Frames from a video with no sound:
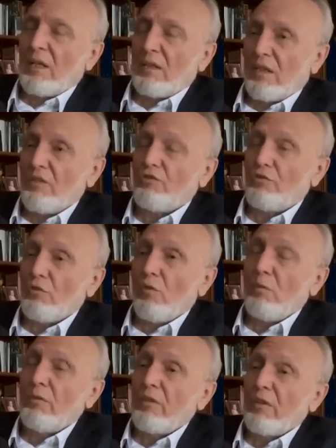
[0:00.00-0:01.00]
seines
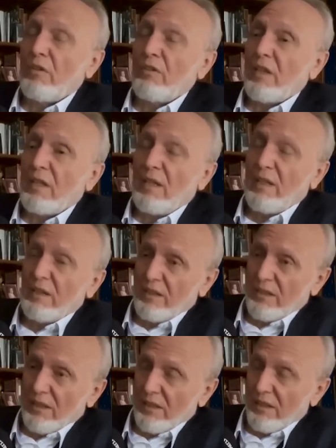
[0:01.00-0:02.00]
Stroms aus der
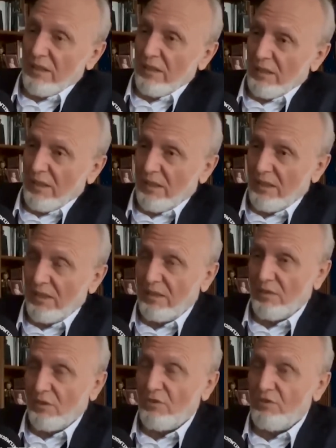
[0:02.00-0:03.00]
Kernenergie,
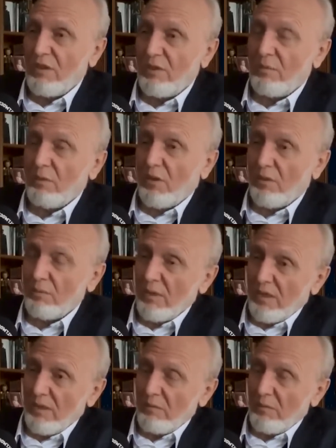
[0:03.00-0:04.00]
Deutschland überhaupt
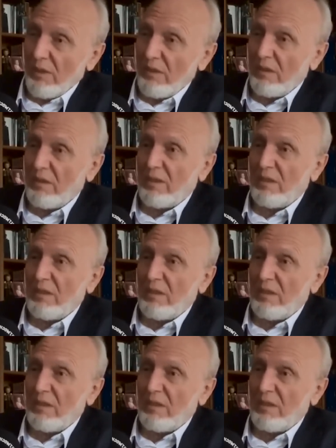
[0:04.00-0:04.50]
keinen mehr.